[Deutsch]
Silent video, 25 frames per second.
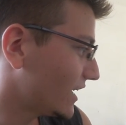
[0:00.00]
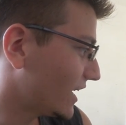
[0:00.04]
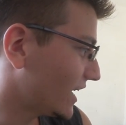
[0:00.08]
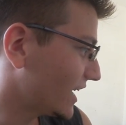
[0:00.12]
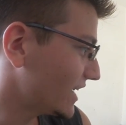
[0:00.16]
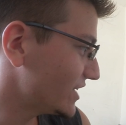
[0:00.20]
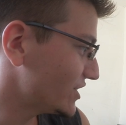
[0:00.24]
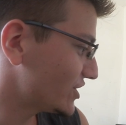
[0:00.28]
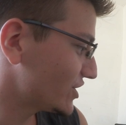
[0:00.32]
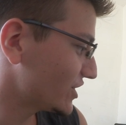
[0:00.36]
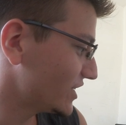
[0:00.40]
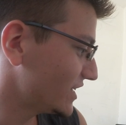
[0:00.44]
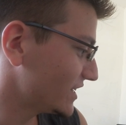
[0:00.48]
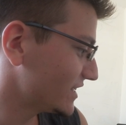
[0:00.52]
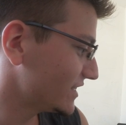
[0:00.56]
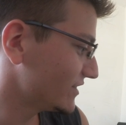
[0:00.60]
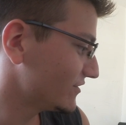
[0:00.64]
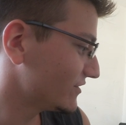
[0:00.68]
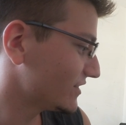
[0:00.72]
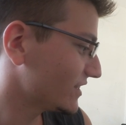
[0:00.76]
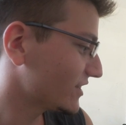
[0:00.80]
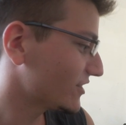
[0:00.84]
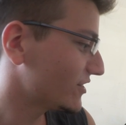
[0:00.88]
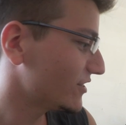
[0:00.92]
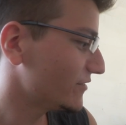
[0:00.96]
Einschalten
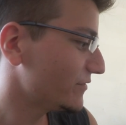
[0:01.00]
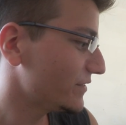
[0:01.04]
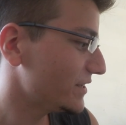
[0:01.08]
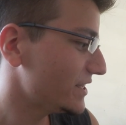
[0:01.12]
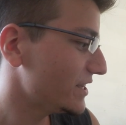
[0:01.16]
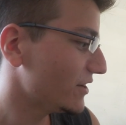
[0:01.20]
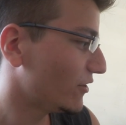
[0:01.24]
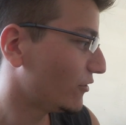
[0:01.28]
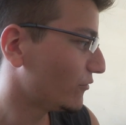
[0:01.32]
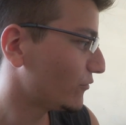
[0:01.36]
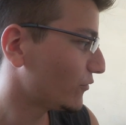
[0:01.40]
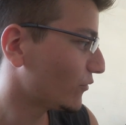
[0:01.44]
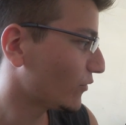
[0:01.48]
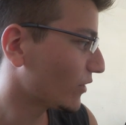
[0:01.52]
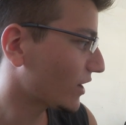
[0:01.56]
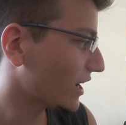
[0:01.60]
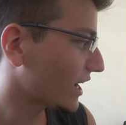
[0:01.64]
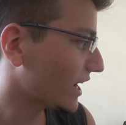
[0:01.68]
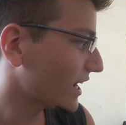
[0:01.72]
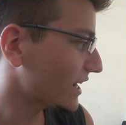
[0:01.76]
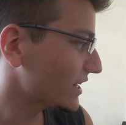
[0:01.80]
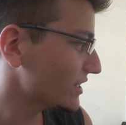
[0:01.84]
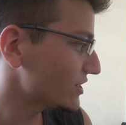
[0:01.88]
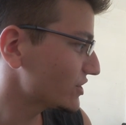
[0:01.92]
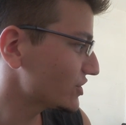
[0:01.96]
und dann können wir hier auf
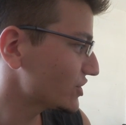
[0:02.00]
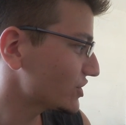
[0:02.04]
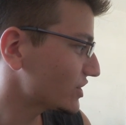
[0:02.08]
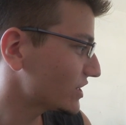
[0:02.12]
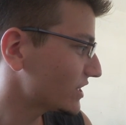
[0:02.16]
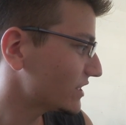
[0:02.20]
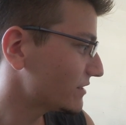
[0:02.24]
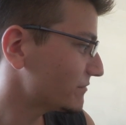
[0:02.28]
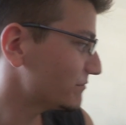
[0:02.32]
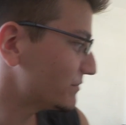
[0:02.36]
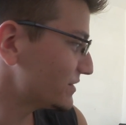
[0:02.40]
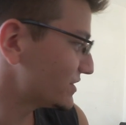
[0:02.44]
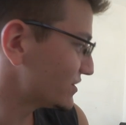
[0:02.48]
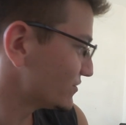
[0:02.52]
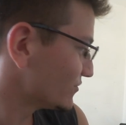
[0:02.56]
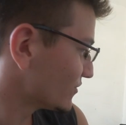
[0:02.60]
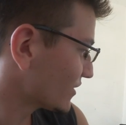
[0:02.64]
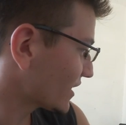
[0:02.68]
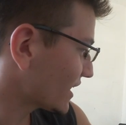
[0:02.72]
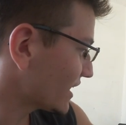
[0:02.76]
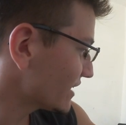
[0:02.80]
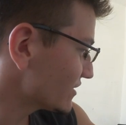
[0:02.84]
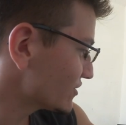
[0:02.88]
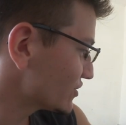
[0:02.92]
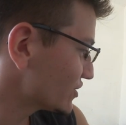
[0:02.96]
oranger, ein bisschen
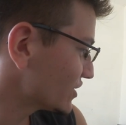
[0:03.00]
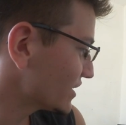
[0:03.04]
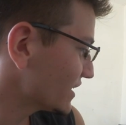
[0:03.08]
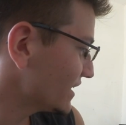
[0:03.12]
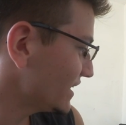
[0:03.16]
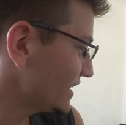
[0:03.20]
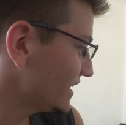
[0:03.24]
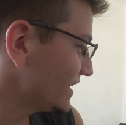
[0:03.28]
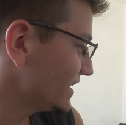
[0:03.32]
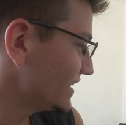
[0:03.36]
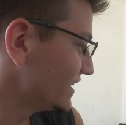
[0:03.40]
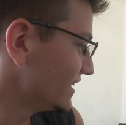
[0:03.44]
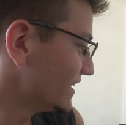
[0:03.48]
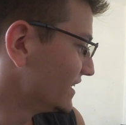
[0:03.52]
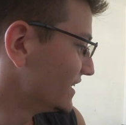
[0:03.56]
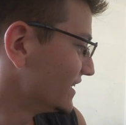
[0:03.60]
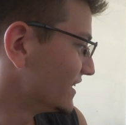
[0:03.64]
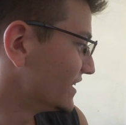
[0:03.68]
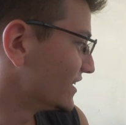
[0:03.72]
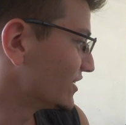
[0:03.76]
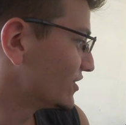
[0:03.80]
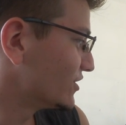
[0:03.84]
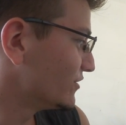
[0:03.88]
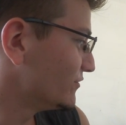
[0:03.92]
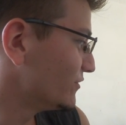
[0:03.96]
oranger gehen.
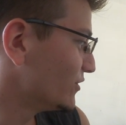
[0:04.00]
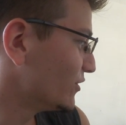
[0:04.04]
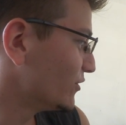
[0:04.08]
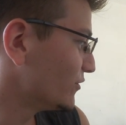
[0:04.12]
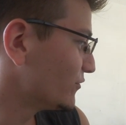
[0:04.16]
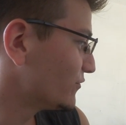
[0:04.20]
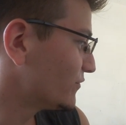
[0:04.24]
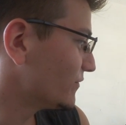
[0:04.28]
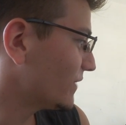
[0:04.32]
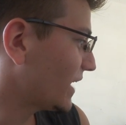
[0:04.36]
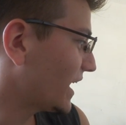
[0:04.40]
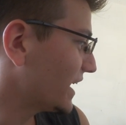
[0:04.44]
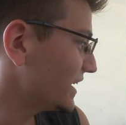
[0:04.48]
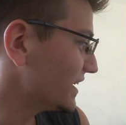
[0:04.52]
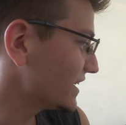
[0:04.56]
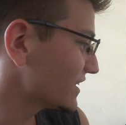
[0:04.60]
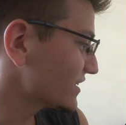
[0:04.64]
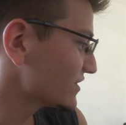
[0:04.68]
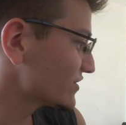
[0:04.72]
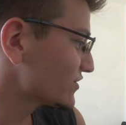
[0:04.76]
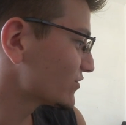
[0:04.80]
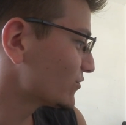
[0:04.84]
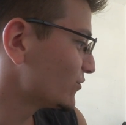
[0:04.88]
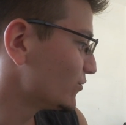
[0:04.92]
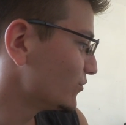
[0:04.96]
Dann können wir auf ein
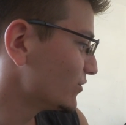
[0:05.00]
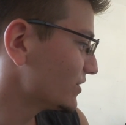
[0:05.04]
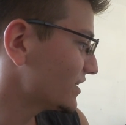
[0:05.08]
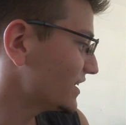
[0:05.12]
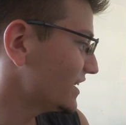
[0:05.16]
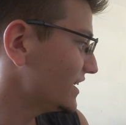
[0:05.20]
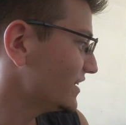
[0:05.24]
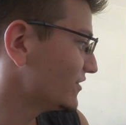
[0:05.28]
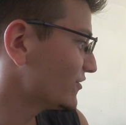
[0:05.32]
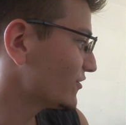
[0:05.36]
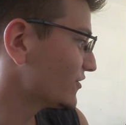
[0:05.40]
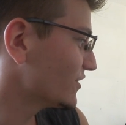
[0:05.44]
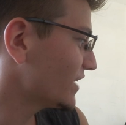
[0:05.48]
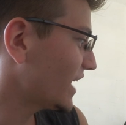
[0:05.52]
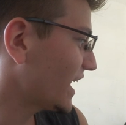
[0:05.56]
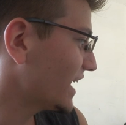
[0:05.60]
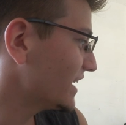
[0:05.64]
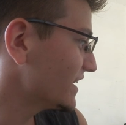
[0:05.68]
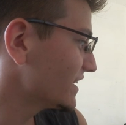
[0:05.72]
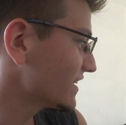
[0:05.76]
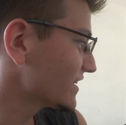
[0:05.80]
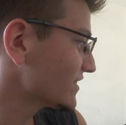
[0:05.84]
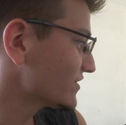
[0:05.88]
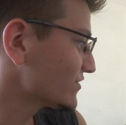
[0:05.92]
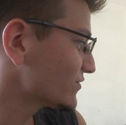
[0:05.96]
anderes Rot gehen, noch ein
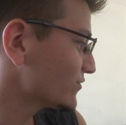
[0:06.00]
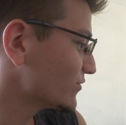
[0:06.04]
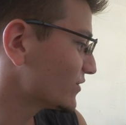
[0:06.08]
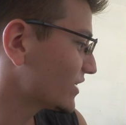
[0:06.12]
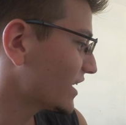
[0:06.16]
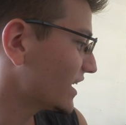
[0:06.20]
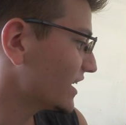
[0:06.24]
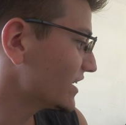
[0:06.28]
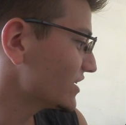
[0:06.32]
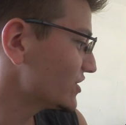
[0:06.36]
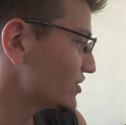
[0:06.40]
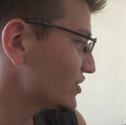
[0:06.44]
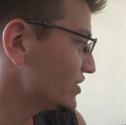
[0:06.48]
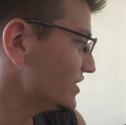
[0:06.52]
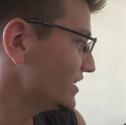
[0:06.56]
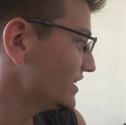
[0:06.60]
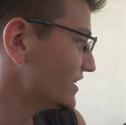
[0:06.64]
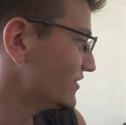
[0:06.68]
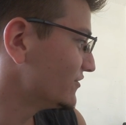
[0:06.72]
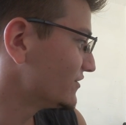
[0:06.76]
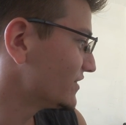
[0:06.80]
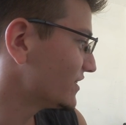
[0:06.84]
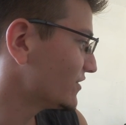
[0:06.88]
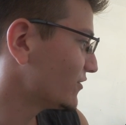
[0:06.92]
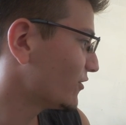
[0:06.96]
anderes Orange
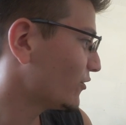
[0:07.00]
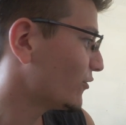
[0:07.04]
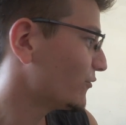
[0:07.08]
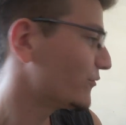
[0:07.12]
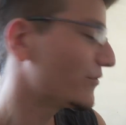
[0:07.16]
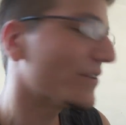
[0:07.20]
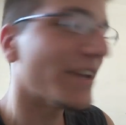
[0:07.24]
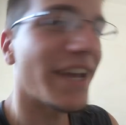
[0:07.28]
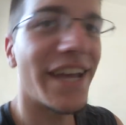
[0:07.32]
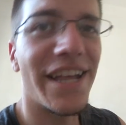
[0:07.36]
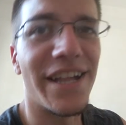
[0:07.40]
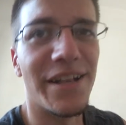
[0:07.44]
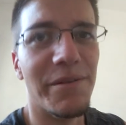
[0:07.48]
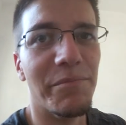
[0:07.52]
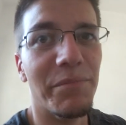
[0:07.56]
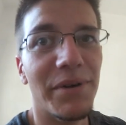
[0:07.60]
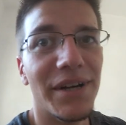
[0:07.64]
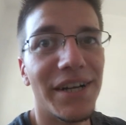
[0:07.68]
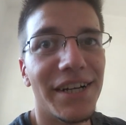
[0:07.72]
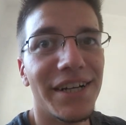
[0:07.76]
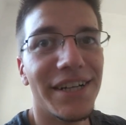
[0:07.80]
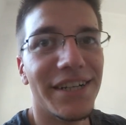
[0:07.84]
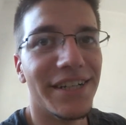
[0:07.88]
hier und dann auch auf Gelb.